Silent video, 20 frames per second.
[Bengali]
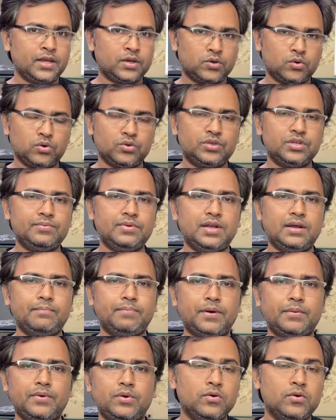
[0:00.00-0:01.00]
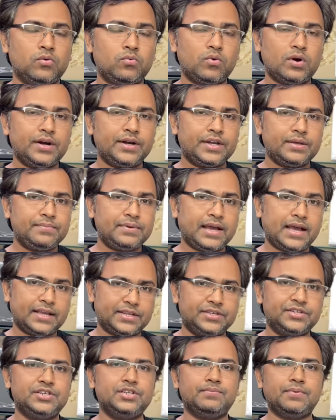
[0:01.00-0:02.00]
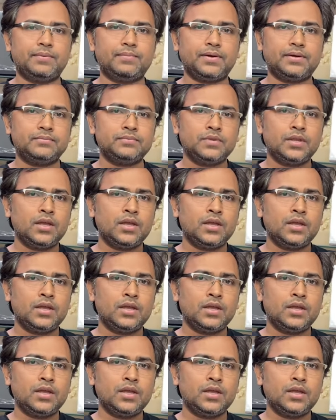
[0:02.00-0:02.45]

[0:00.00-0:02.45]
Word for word: ষোলো জিবি র্যাম পাবেন ওয়ান টিবি এসএসডি পাবেন